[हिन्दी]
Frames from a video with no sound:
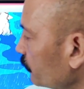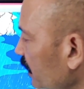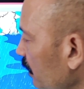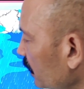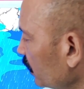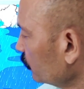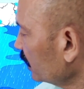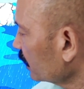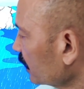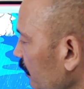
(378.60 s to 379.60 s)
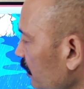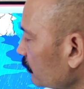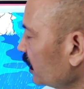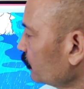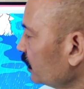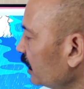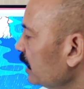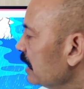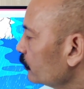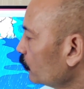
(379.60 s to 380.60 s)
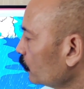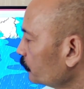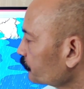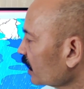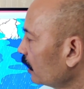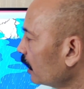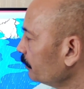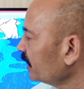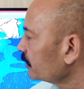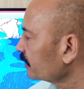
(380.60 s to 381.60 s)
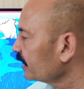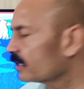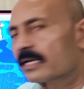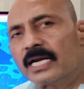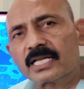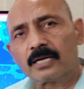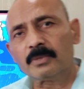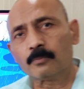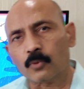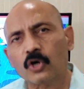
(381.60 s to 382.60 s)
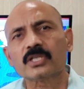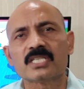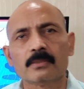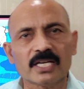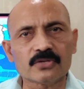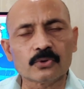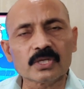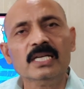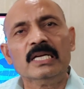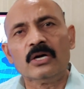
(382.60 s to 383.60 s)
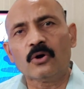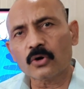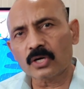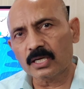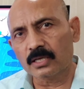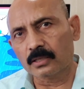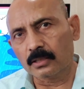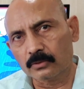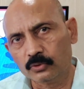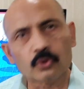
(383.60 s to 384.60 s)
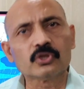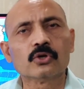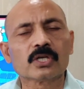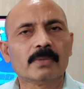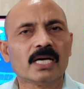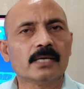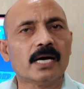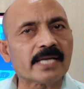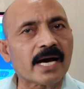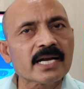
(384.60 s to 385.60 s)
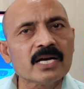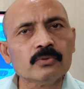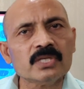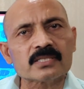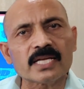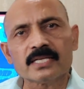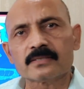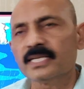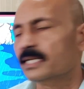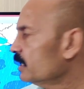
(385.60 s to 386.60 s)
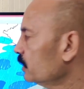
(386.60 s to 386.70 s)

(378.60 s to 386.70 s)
ट्रफ रेखा बनी हुई है केरल तक बनी हुई है तो अभी तटीय कर्नाटका में बहुत अच्छी बारिश होगी और दो दिनों के बाद 18-19 तारीख से